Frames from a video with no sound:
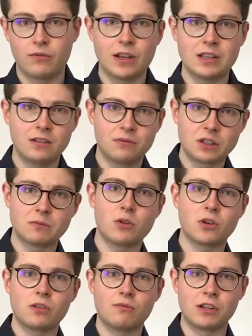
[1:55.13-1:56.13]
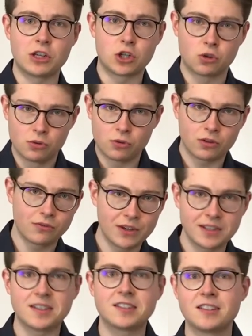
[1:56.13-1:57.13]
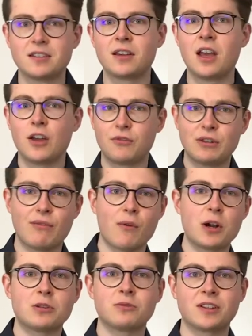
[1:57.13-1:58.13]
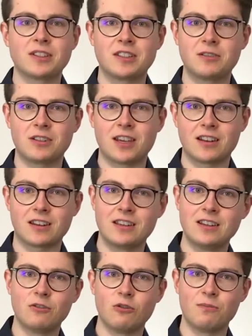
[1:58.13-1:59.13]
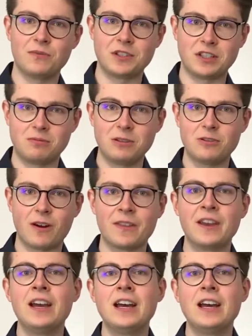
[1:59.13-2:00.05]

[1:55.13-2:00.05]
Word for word: Wenn ihr wissen möchtet, welche Schulnoten wichtig sind für die Verwaltung, dann seht euch gerne hier oben dieses Video an.